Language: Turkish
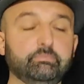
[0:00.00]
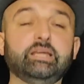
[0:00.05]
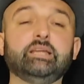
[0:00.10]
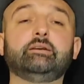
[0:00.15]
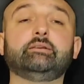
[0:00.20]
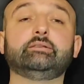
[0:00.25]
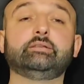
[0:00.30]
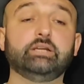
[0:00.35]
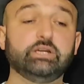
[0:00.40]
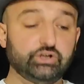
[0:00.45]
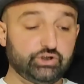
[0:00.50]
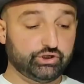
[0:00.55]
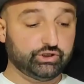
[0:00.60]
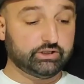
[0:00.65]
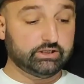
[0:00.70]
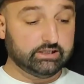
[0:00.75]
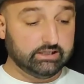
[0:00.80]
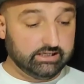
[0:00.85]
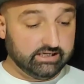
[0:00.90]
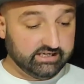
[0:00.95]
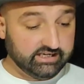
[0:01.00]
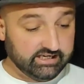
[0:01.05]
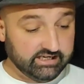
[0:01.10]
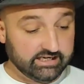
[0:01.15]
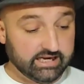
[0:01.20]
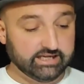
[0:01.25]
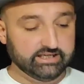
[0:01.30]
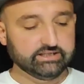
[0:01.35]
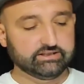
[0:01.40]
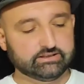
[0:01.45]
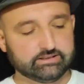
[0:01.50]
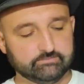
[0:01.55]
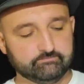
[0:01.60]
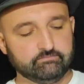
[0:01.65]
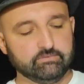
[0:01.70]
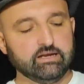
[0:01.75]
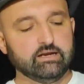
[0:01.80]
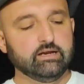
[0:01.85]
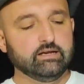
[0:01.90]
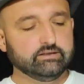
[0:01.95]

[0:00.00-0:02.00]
bir diş kliniğine gittim.